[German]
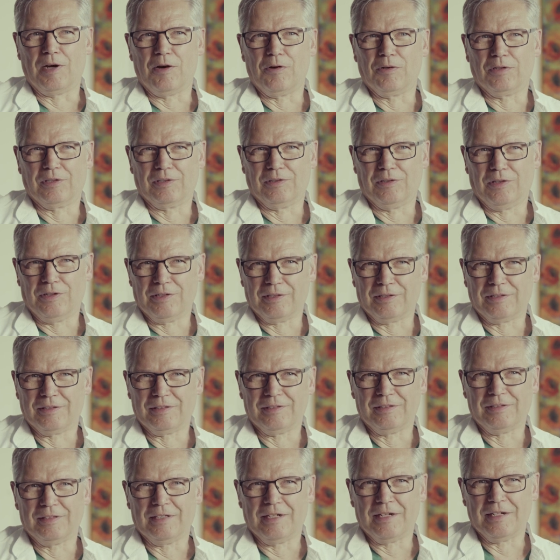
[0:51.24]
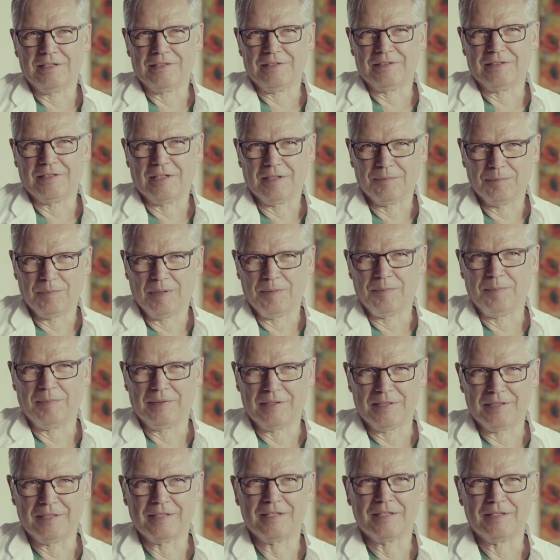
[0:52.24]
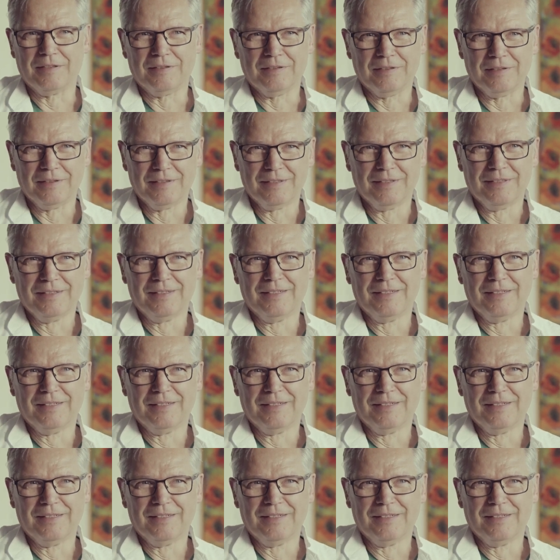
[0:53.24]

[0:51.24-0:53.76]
braucht Leute, die einen sagen, bleib mal sitzen.